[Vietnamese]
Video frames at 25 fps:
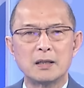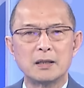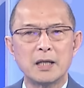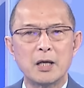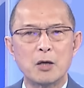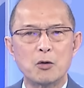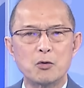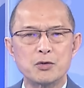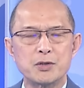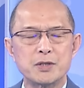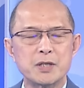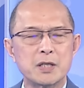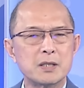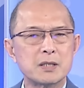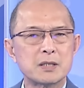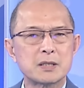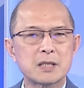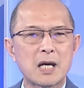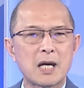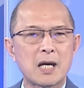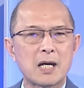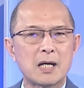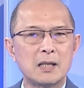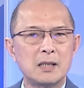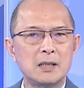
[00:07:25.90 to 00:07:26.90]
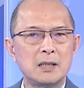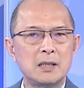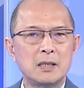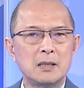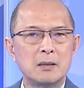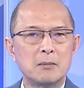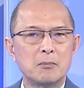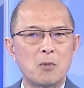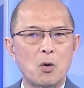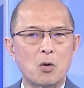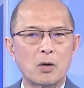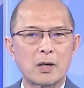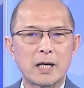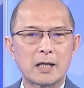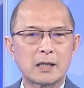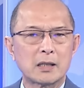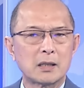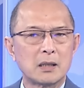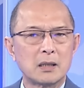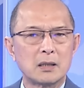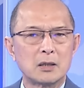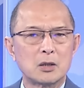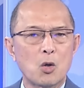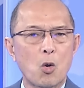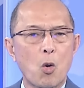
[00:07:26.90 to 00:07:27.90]
đều diễn ra một cách
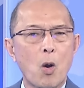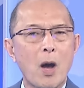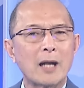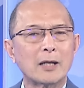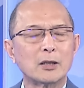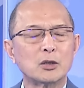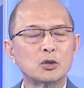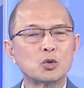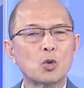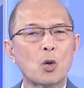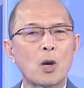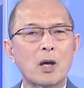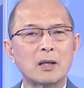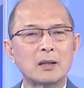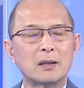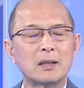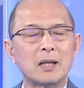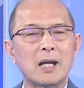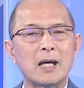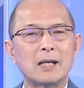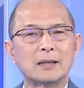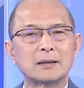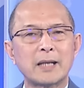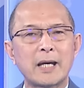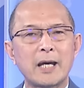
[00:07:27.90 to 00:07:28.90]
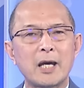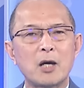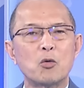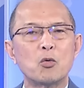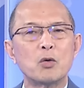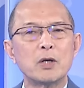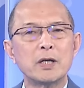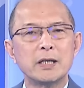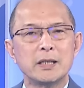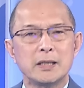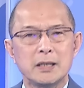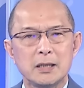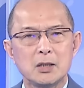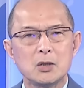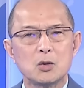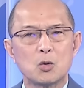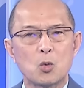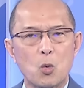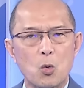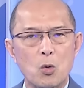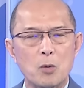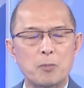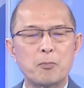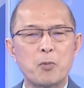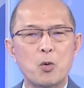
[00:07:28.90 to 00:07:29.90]
hoàn toàn là theo ý
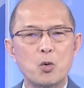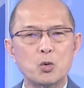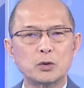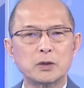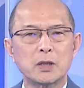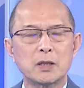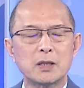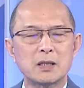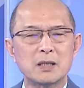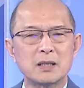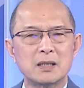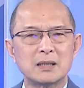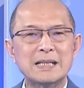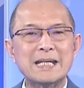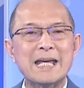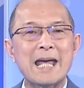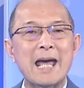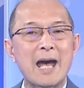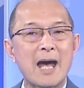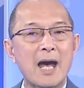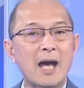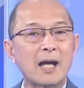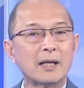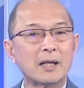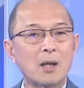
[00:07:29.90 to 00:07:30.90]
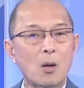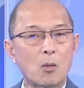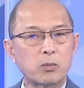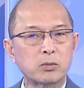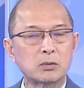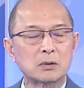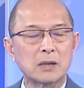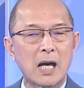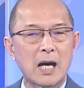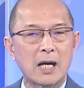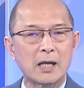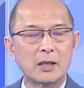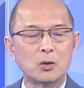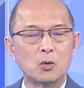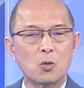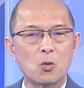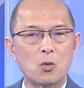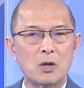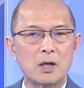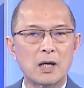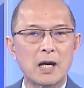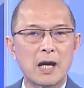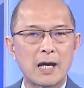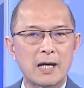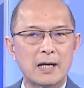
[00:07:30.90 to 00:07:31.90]
của Putin, nhà độc tài của
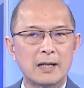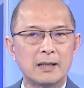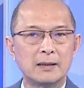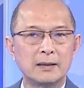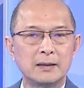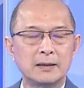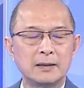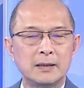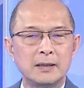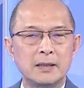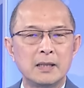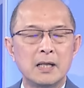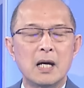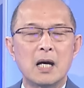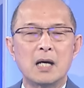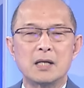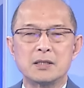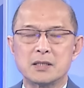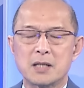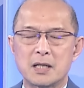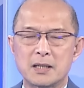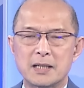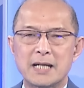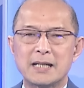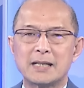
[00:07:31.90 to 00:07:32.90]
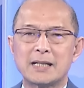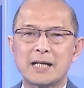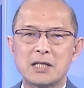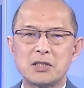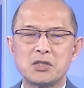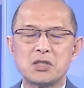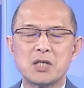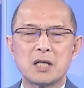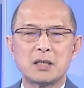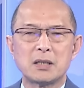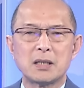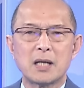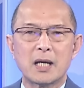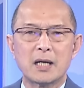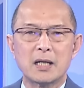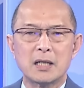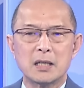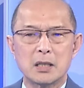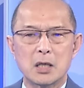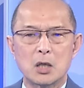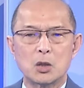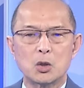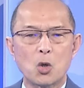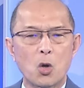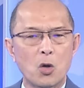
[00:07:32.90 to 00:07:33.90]
Nga. Giờ đây cái chết
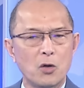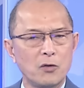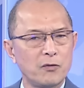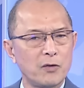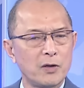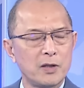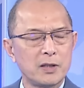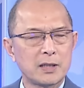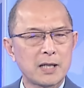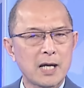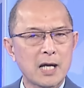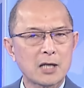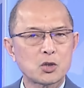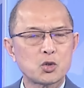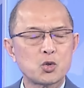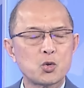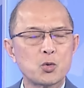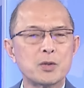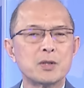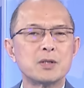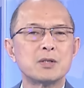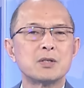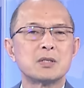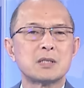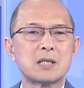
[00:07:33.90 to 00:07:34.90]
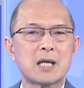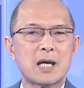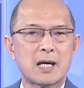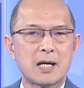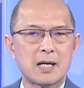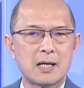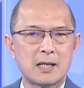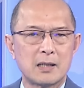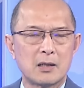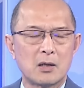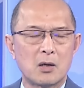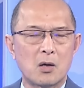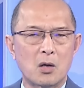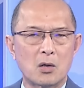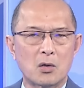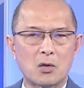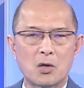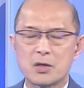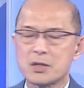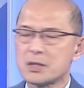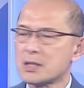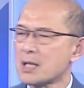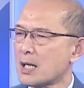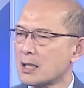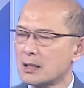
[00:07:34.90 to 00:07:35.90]
này đối với các chuyên gia họ
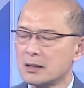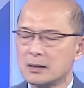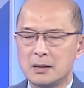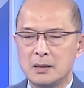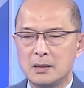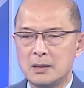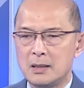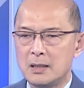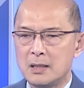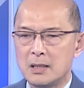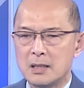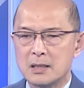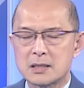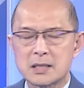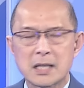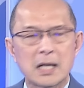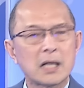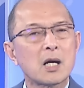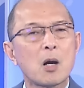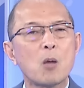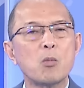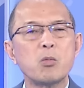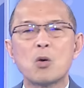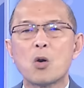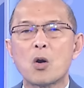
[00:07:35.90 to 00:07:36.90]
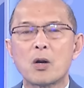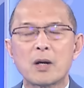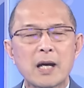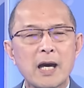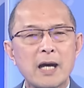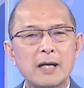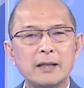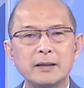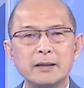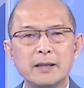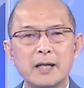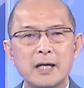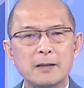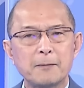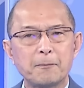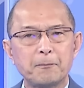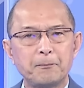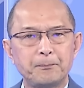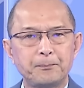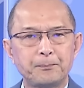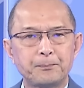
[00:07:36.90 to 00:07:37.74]
nói rằng sẽ không còn ai đấy hết.